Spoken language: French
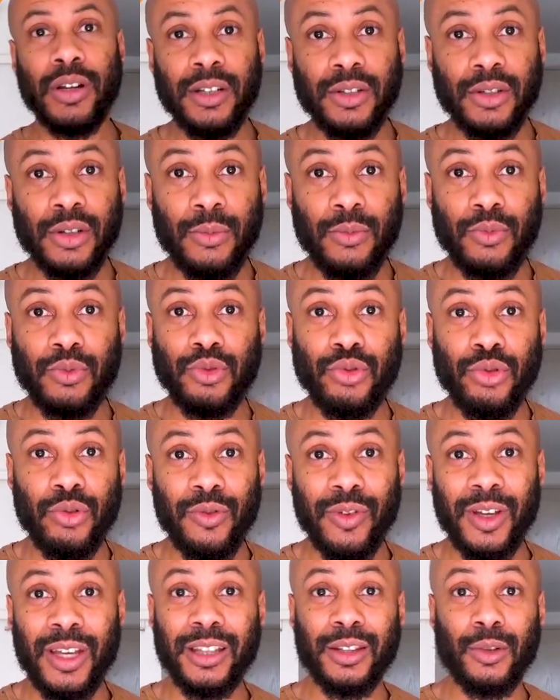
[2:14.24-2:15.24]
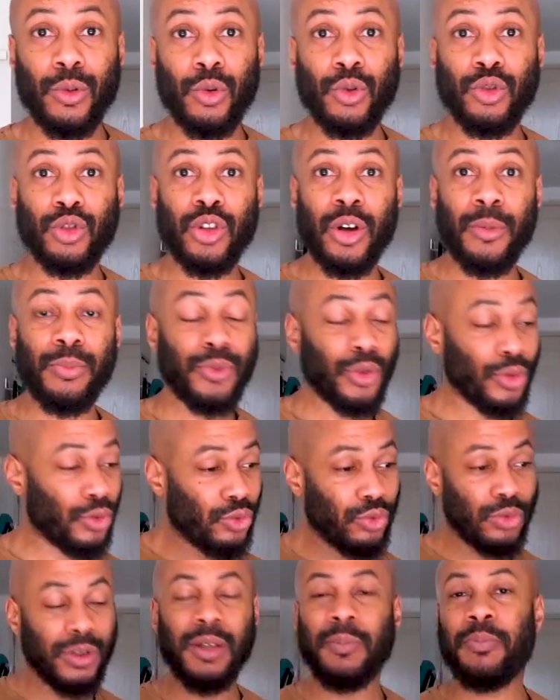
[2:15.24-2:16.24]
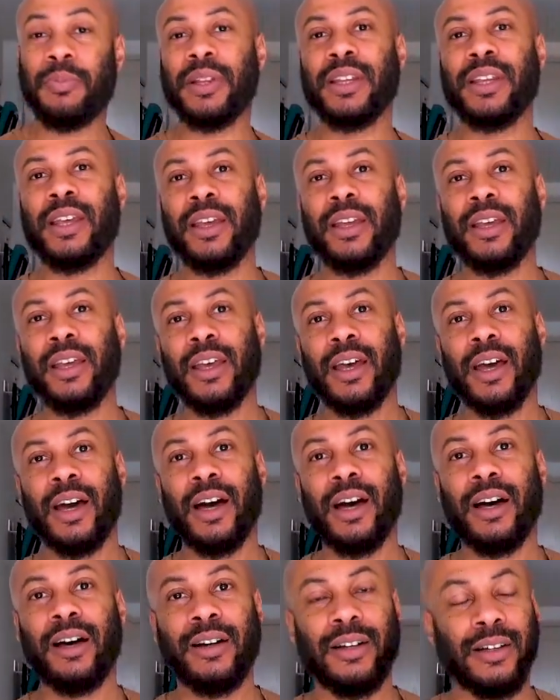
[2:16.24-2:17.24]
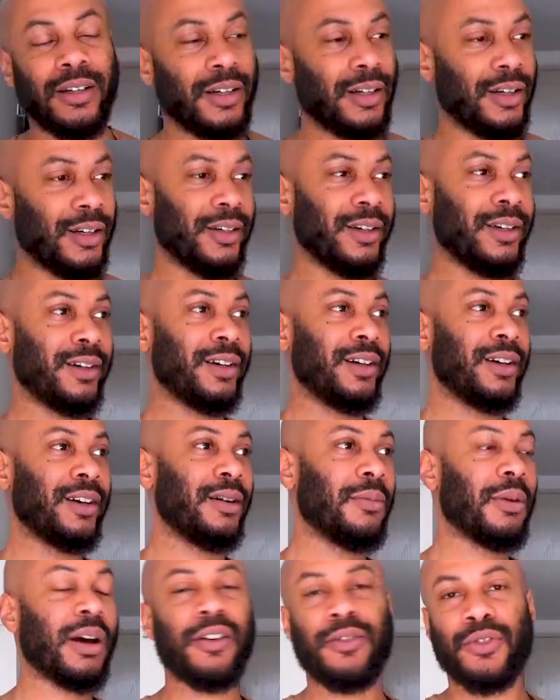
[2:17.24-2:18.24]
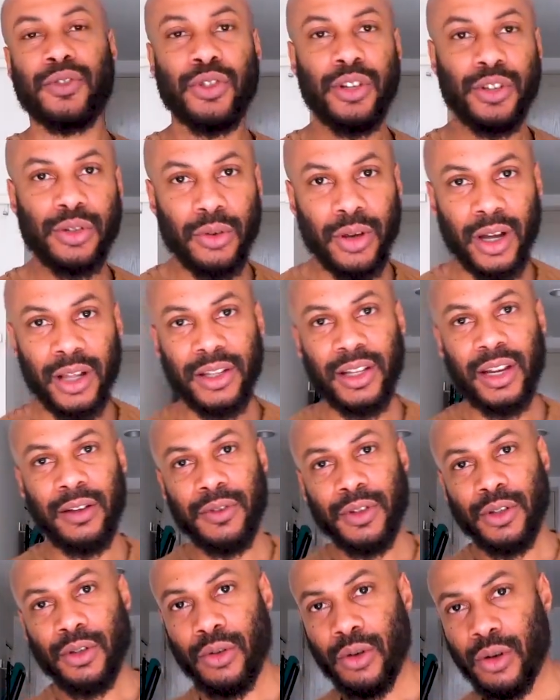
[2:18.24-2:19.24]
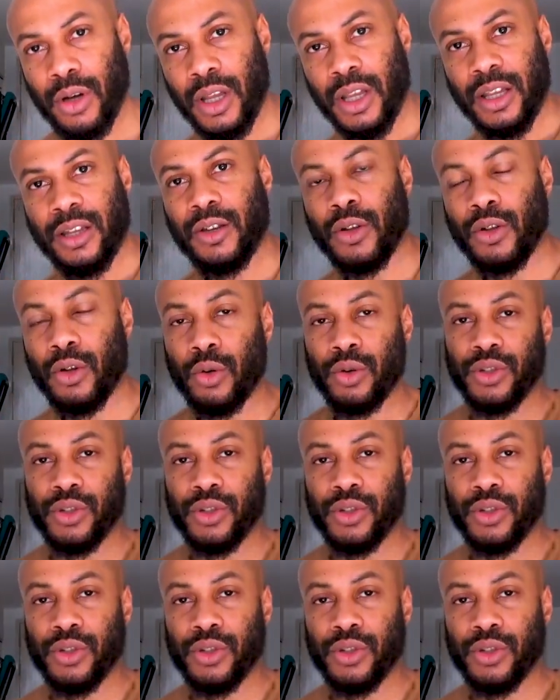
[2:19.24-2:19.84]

les hommes vous devez être au top dans tous les piliers. Hein, euh, bref, je te laisse regarder la vidéo et on en